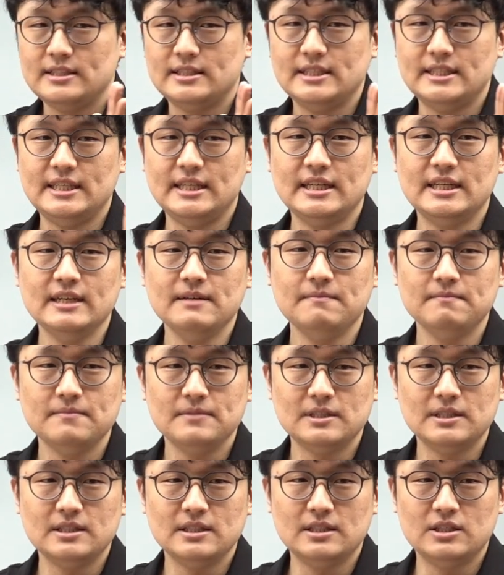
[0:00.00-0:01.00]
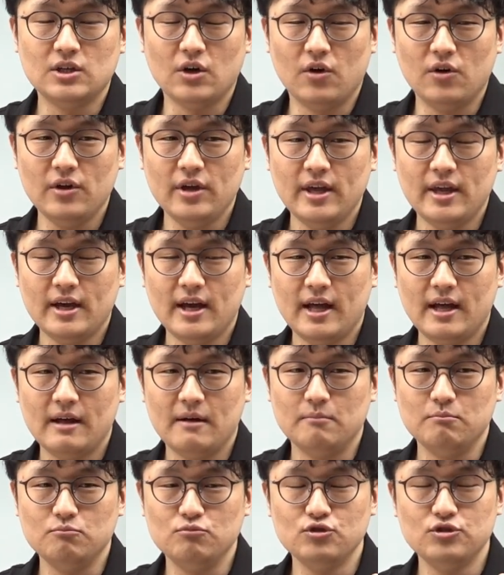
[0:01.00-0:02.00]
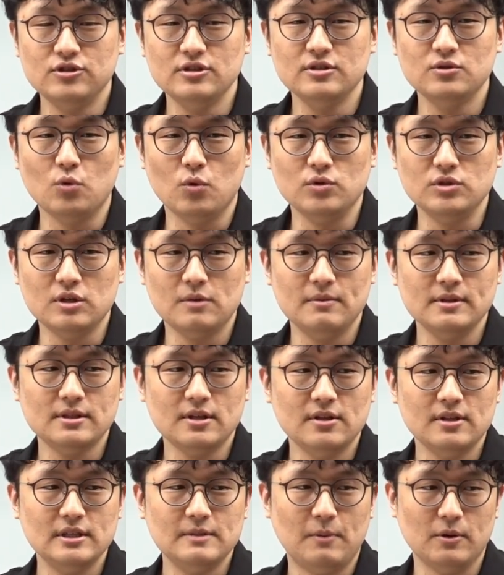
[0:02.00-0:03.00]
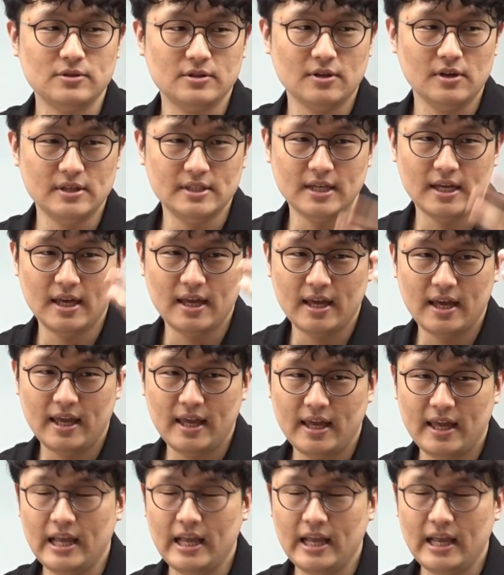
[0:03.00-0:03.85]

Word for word: 지금 저희가 무슨 논점을 썼는지 벌써 이제